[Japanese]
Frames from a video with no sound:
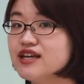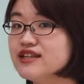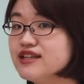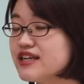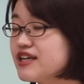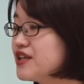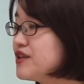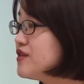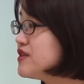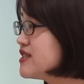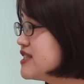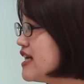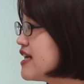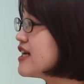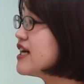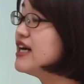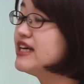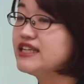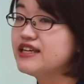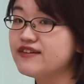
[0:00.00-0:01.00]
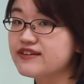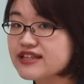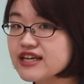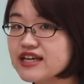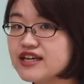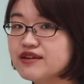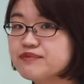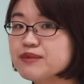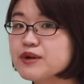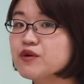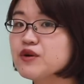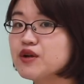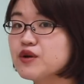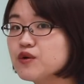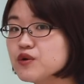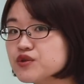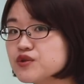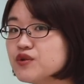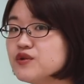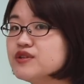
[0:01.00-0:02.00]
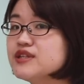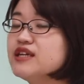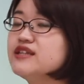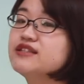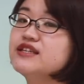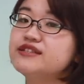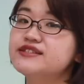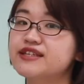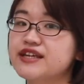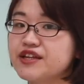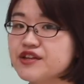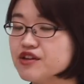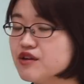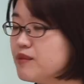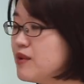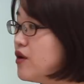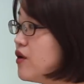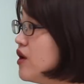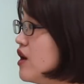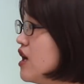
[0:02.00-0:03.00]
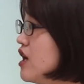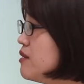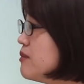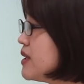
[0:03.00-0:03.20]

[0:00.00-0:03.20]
だけど正解ではない、まあ、これ誤答なんですけれども、